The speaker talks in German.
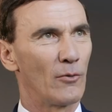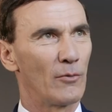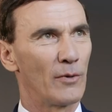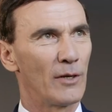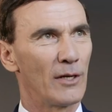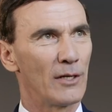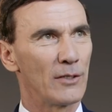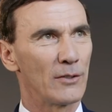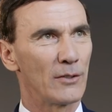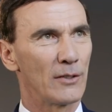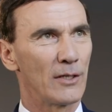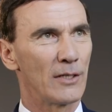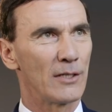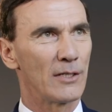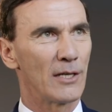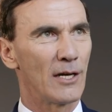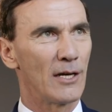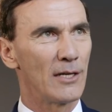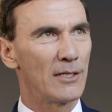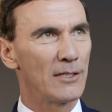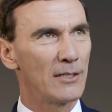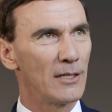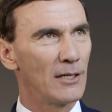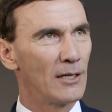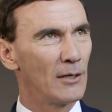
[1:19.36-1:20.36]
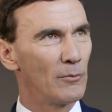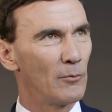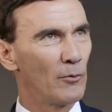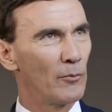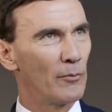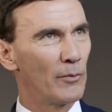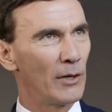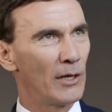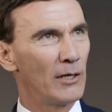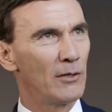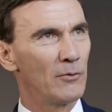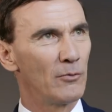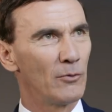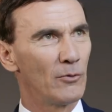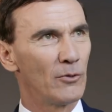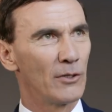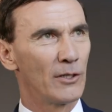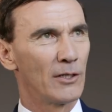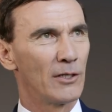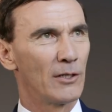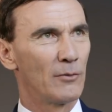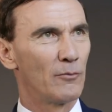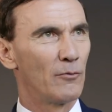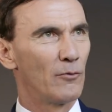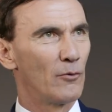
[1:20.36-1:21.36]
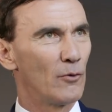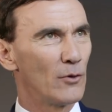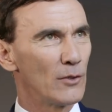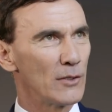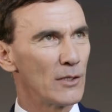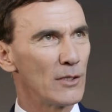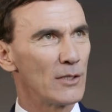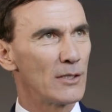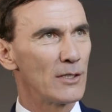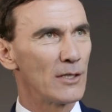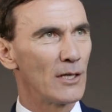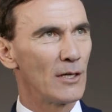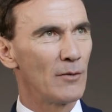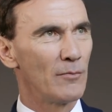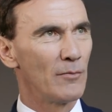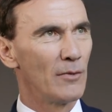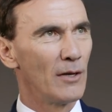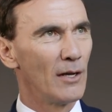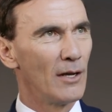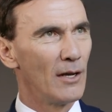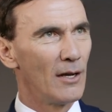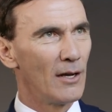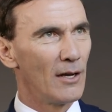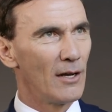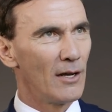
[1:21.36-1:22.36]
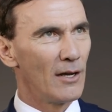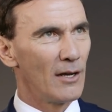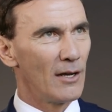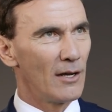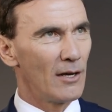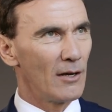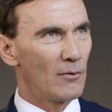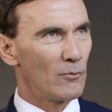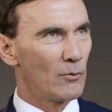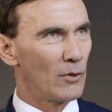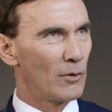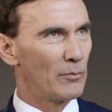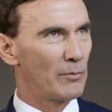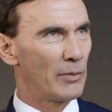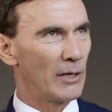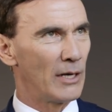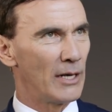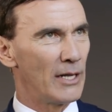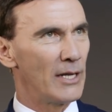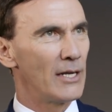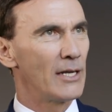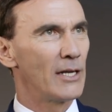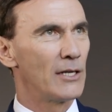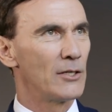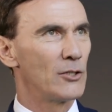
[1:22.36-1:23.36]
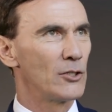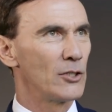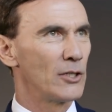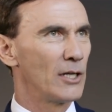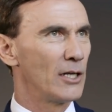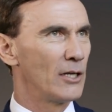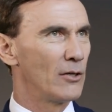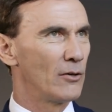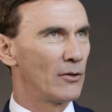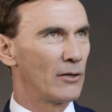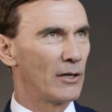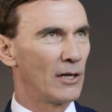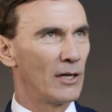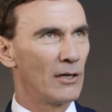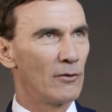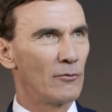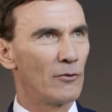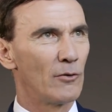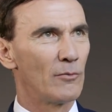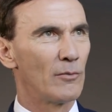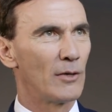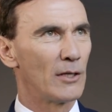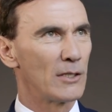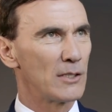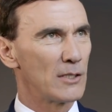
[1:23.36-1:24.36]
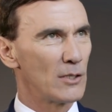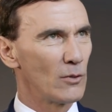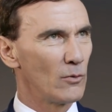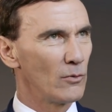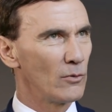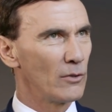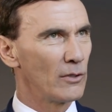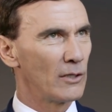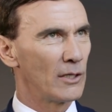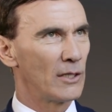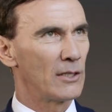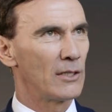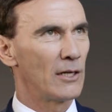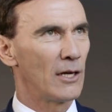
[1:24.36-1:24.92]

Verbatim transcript: komme. Also das heißt, in dem Moment, wo ich in einem Vorsystem wo ein Beleg entsteht oder Information oder